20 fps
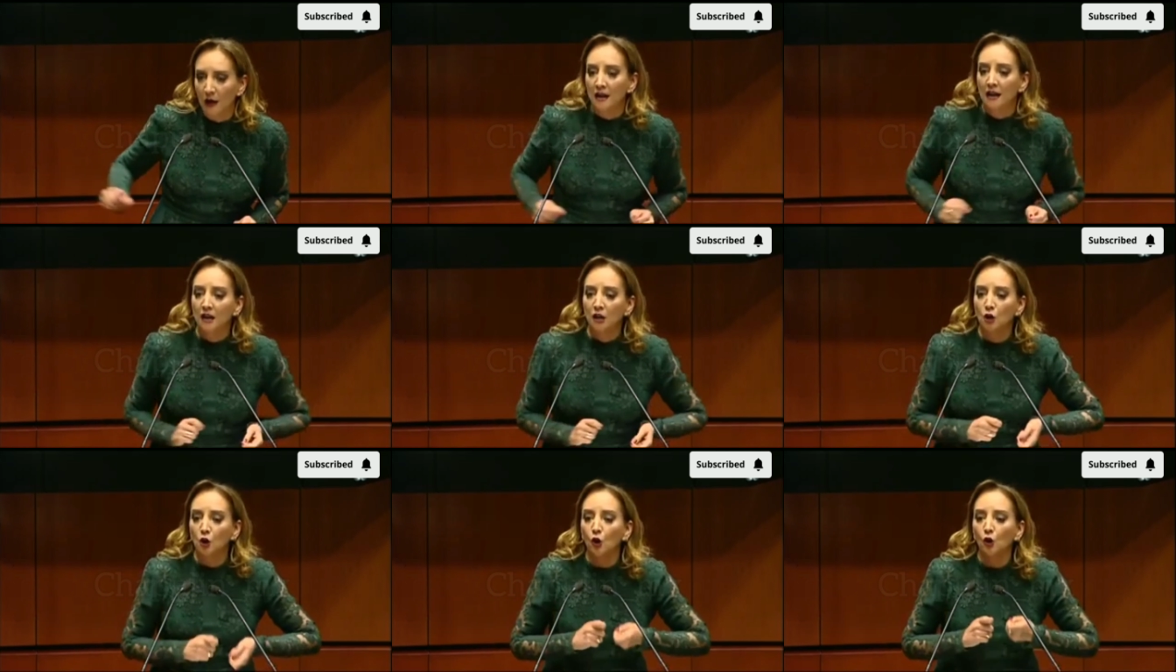
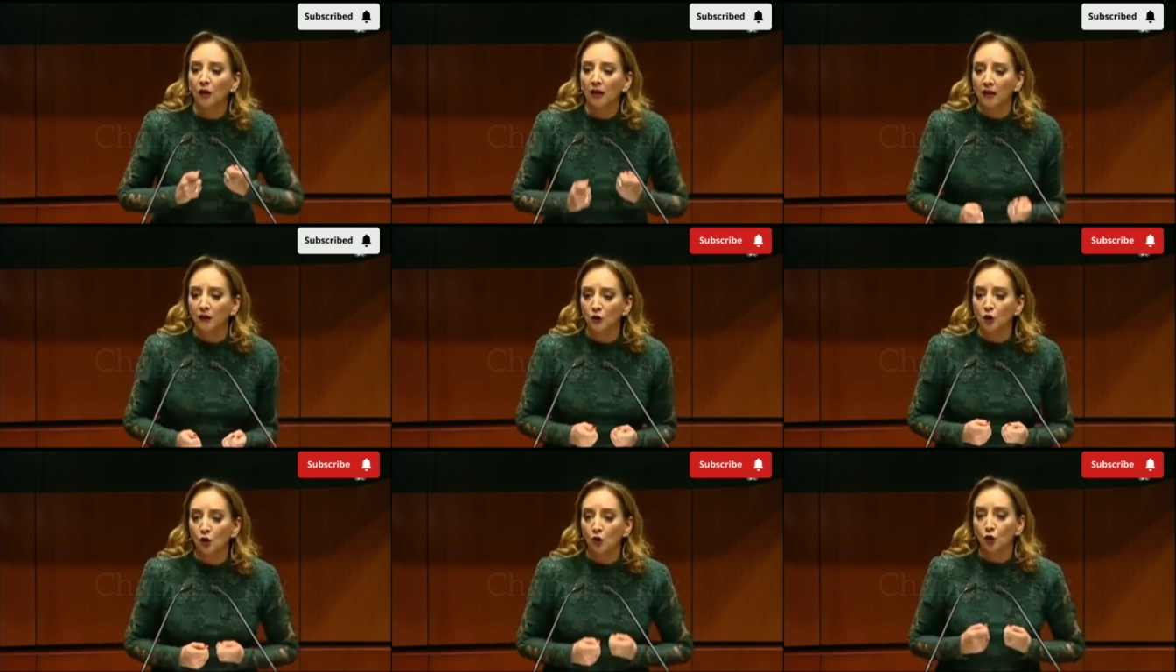lo que
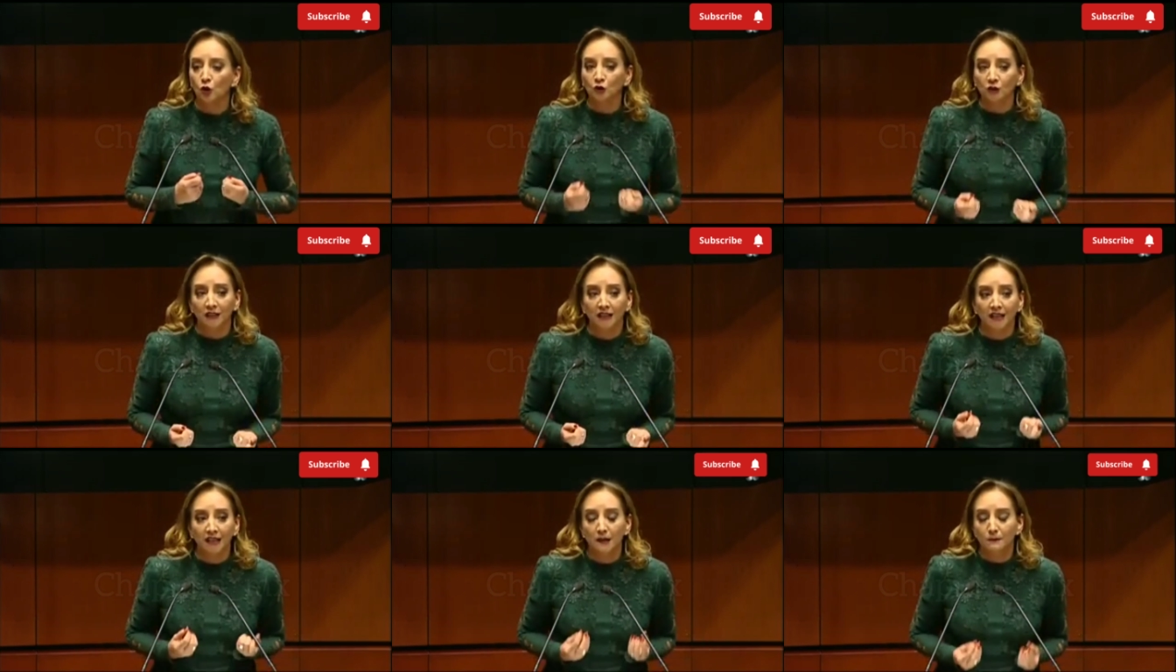no
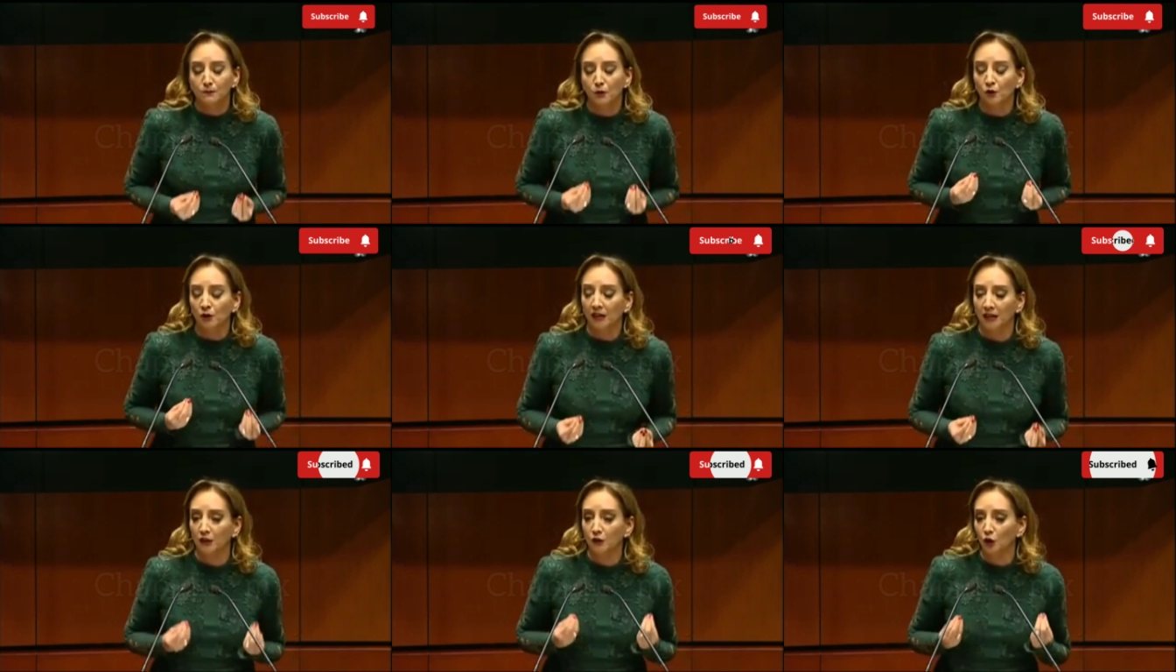contiene
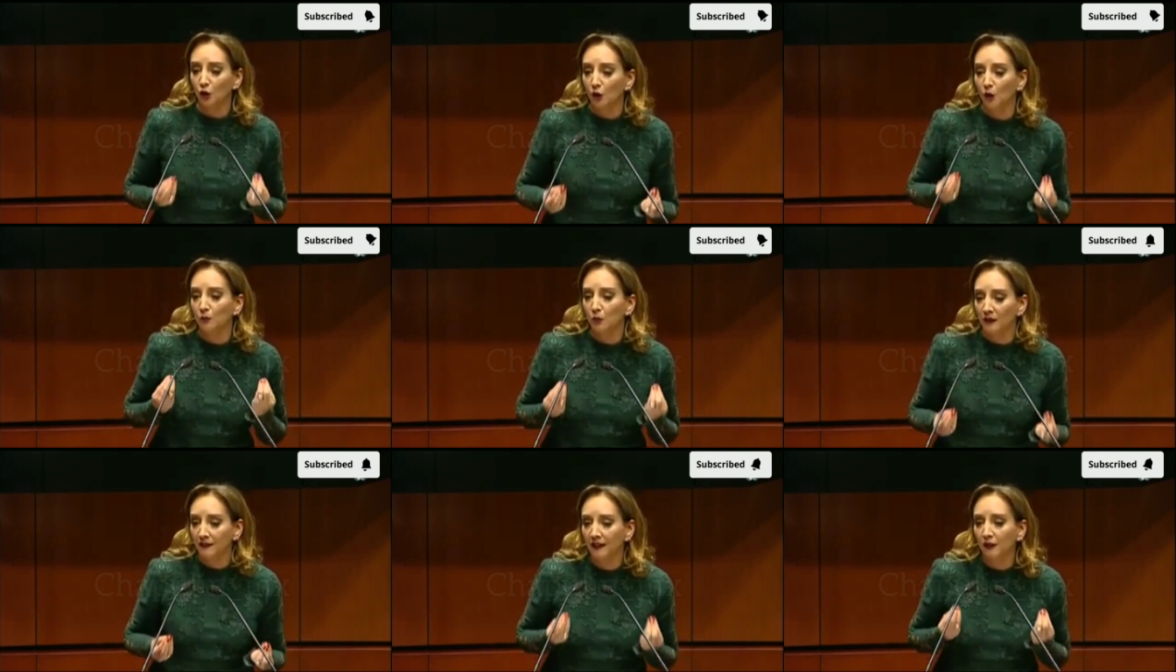porque no lo
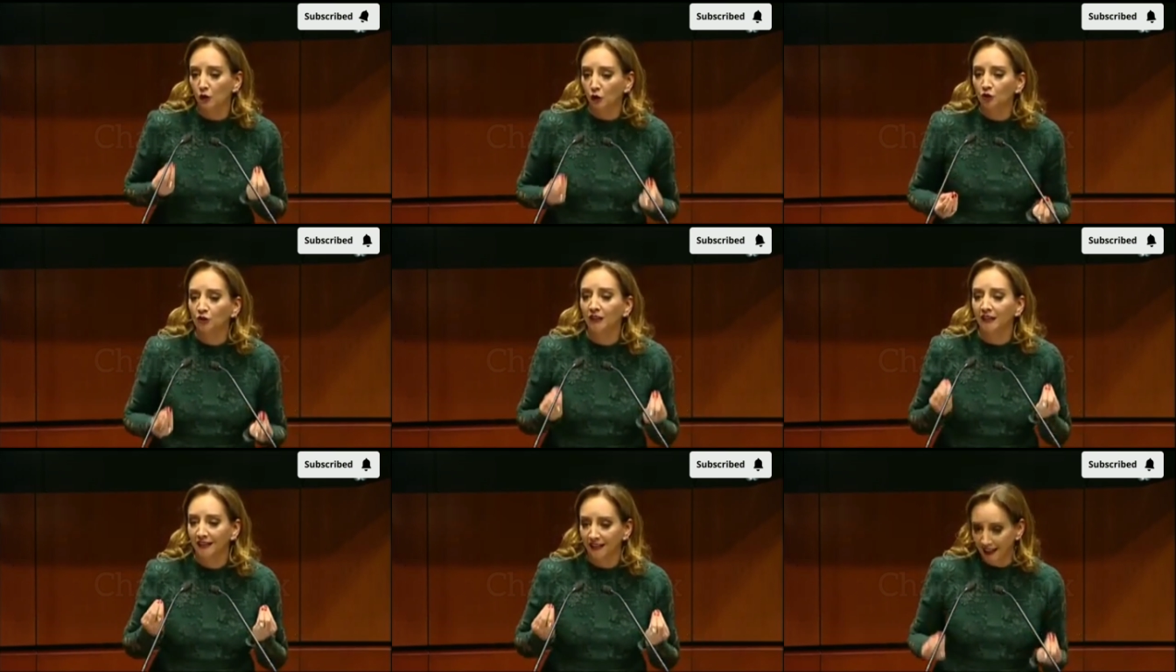puede
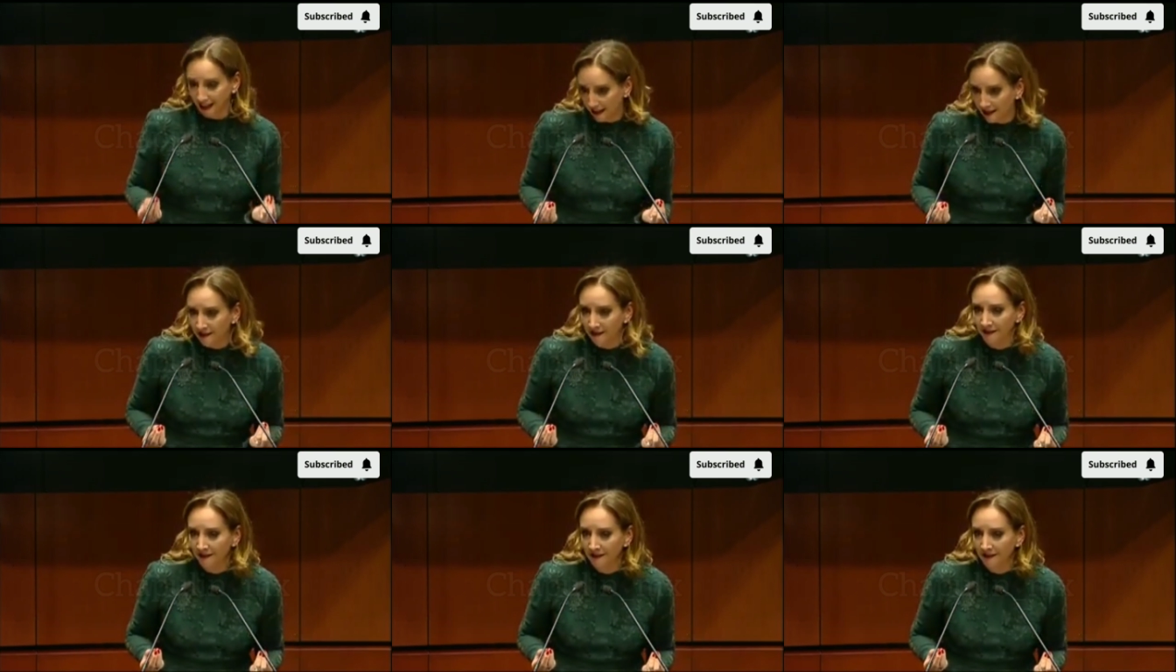contener,